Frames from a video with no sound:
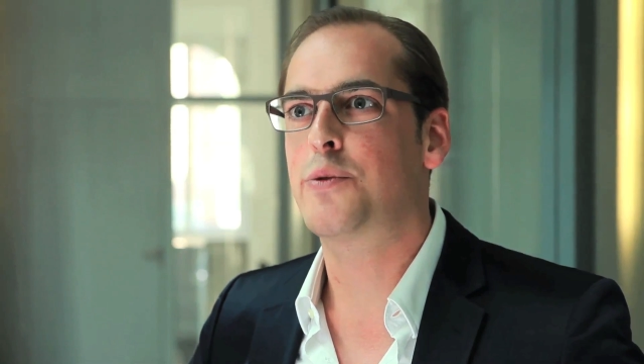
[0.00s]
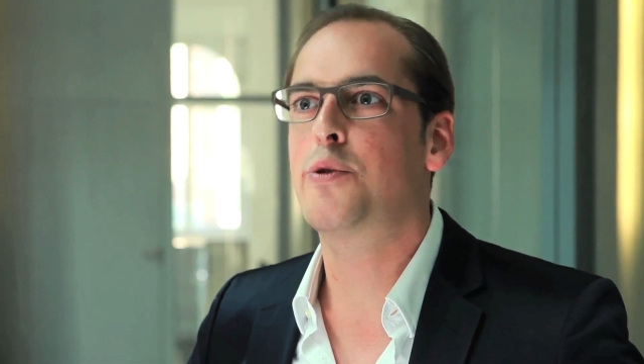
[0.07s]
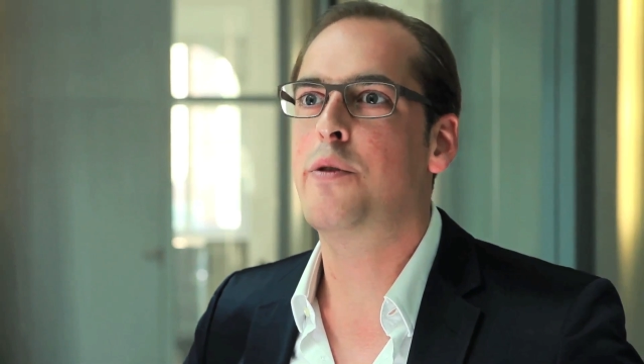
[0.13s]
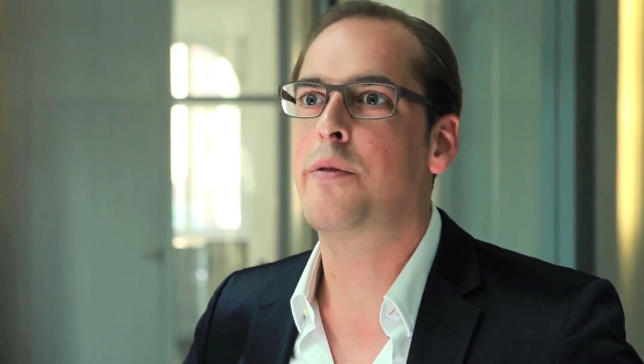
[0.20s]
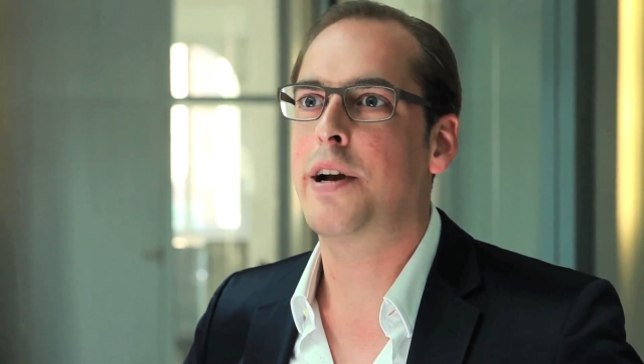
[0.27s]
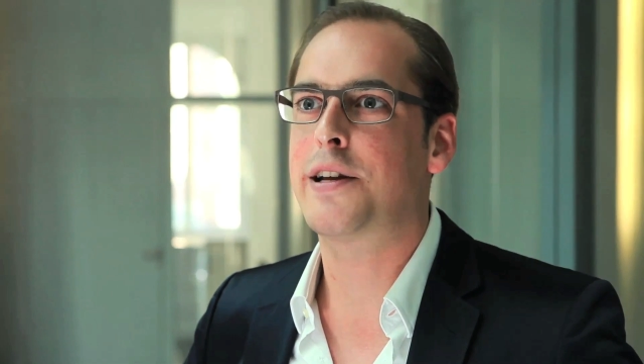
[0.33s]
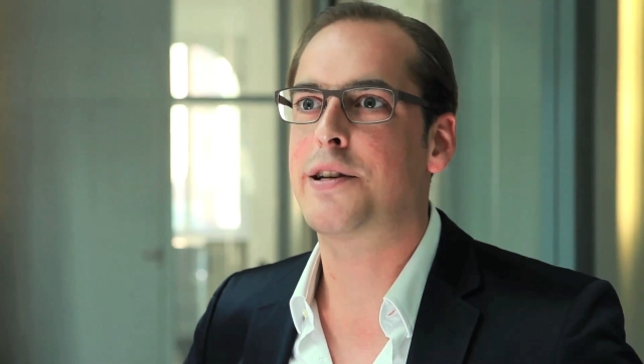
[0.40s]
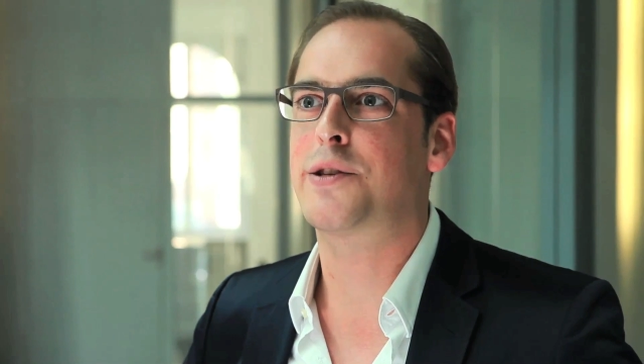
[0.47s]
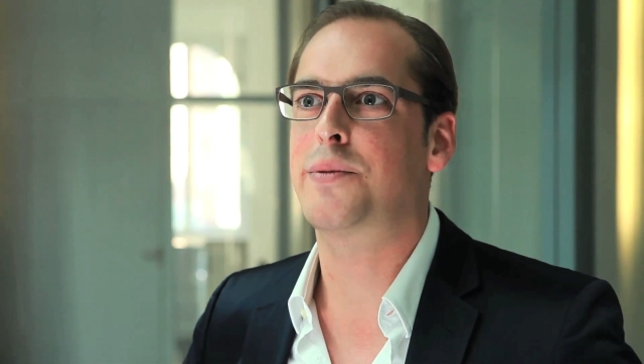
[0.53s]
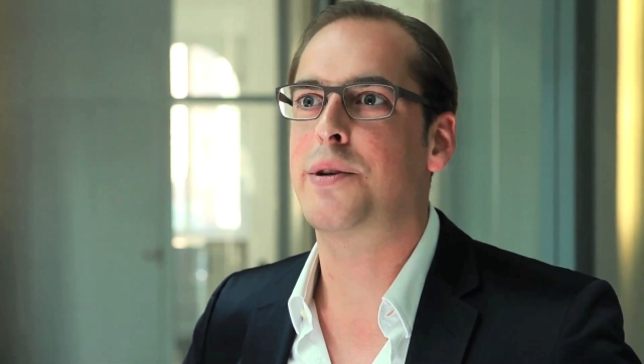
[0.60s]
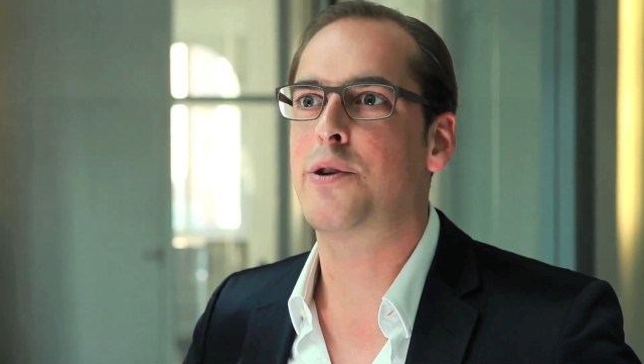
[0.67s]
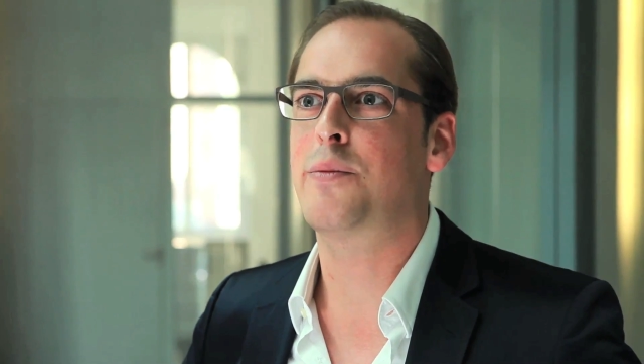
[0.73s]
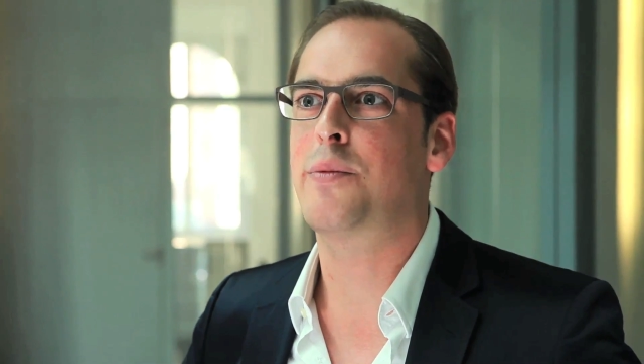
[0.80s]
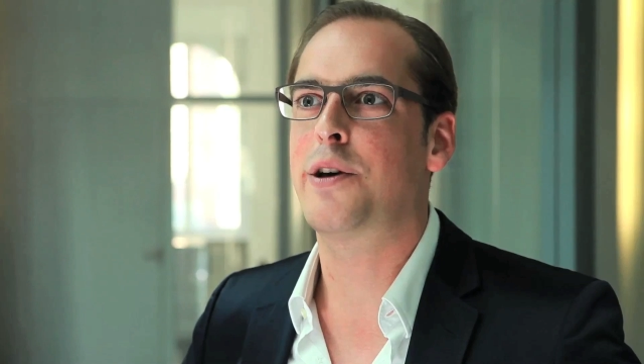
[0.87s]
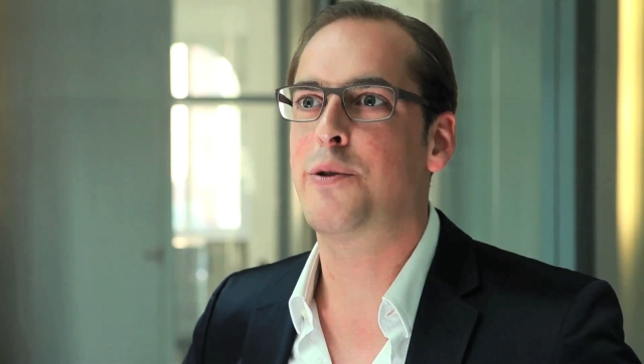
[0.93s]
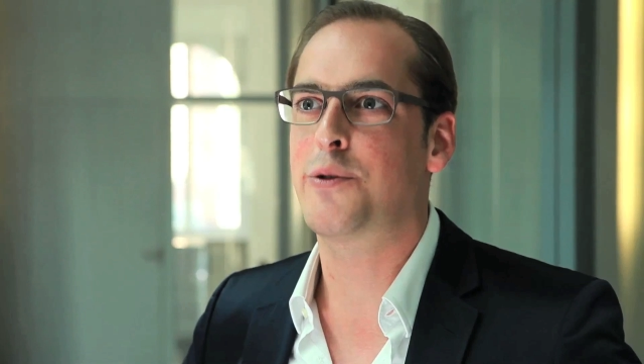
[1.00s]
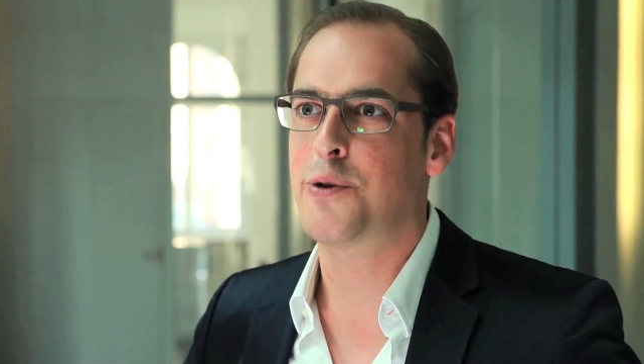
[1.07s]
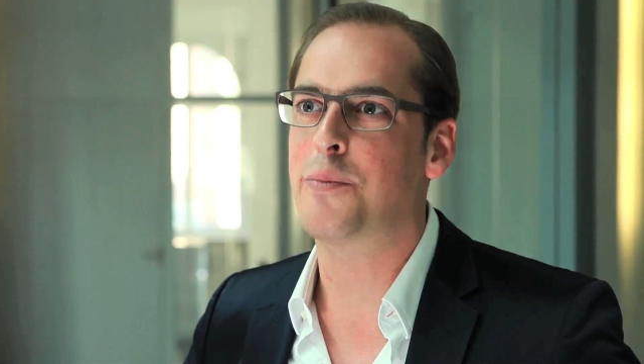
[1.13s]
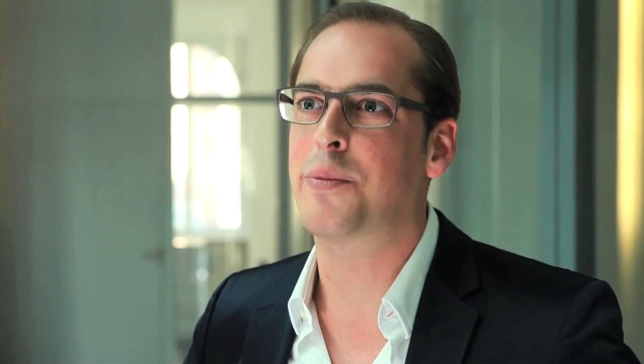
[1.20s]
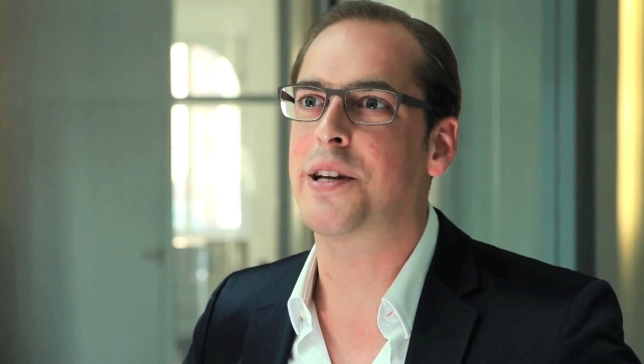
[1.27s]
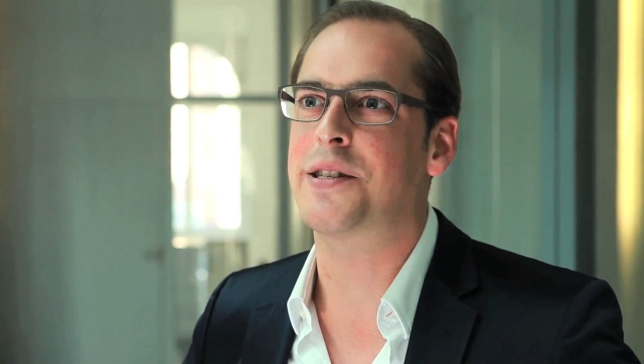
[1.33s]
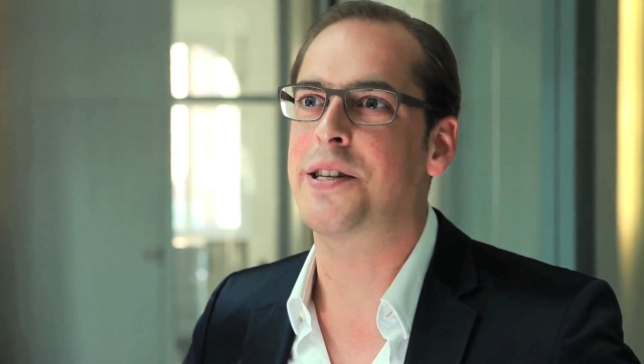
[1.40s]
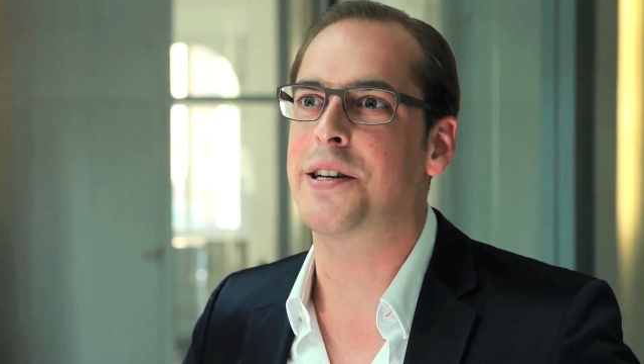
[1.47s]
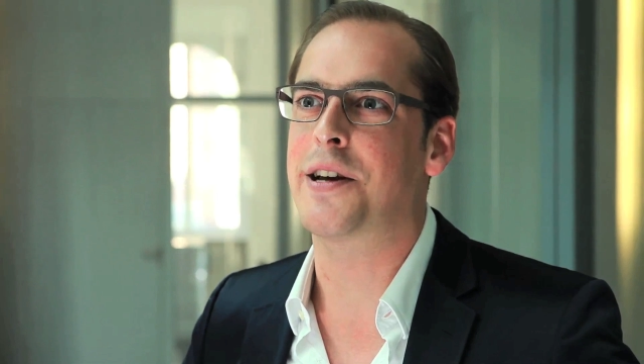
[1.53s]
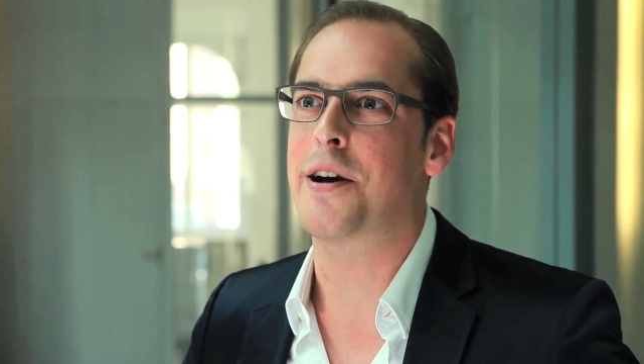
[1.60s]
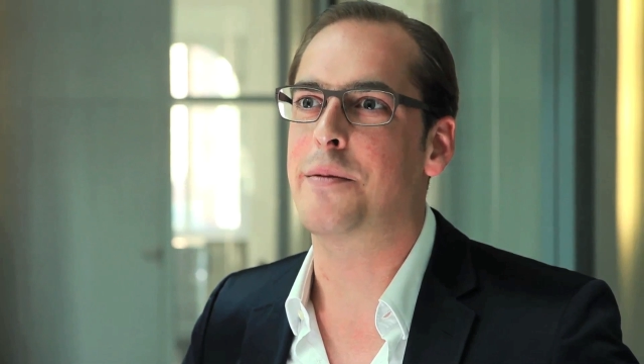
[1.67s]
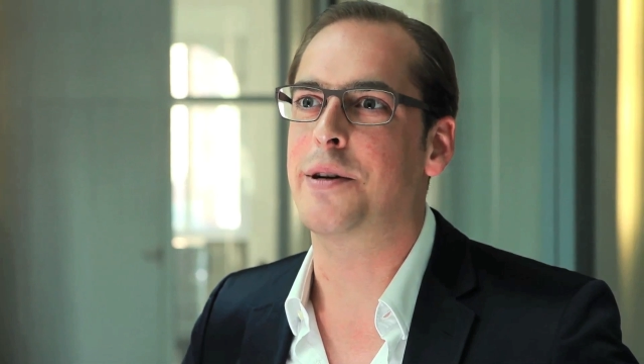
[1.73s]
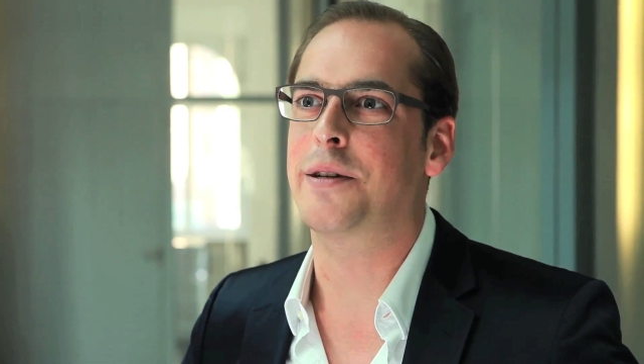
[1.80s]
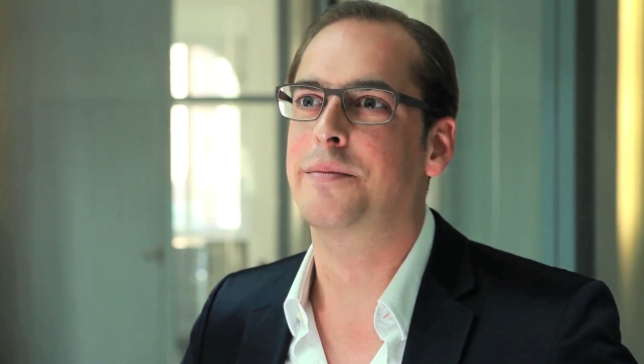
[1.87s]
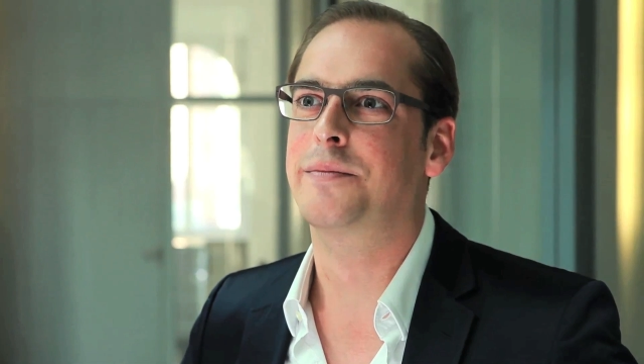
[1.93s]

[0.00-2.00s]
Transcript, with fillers: nur weil ich das Video bei YouTube platziert habe.